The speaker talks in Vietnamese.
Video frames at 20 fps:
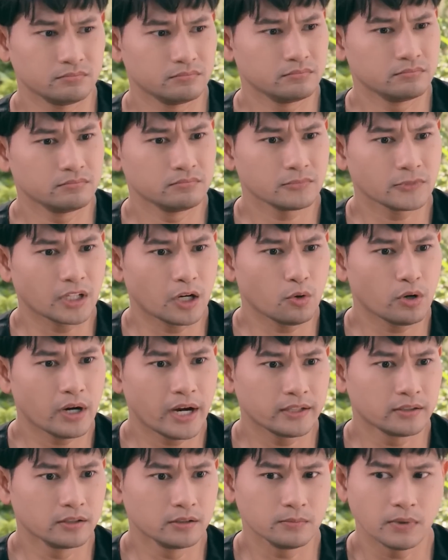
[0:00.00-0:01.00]
ừ, cậu
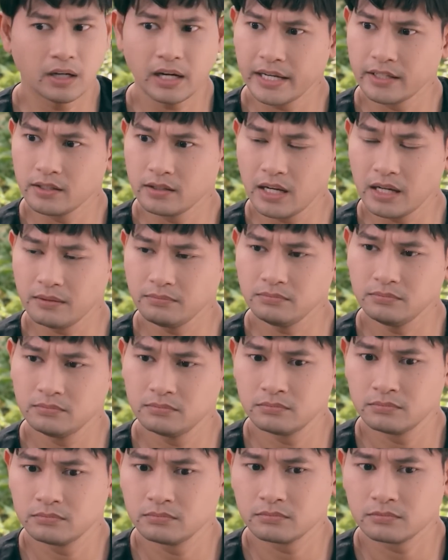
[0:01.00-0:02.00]
hai thương mợ hai dữ lắm
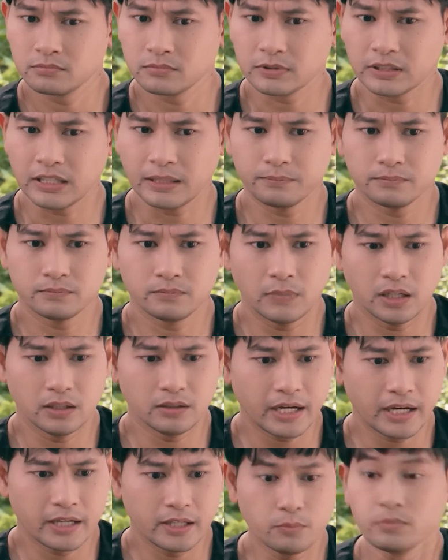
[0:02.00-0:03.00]
chăm mợ
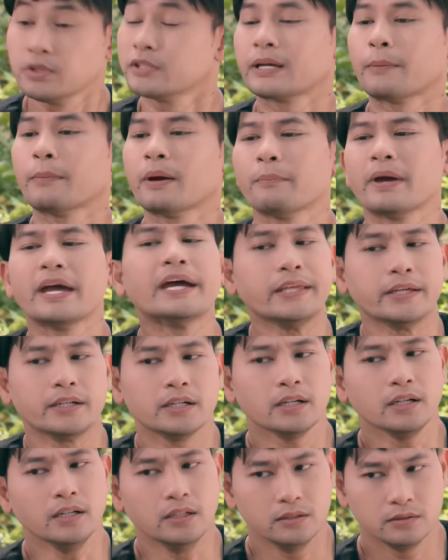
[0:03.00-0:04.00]
hai giống như chăm em bé vậy
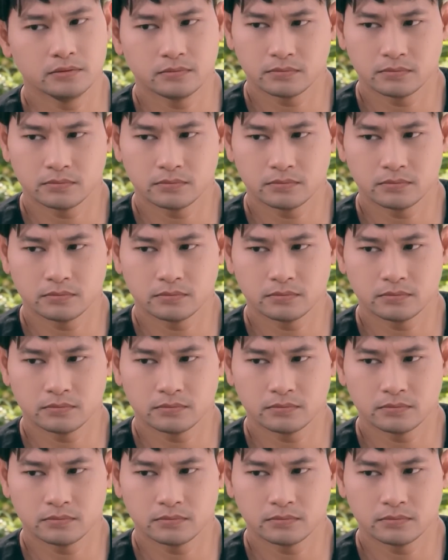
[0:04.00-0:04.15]
đó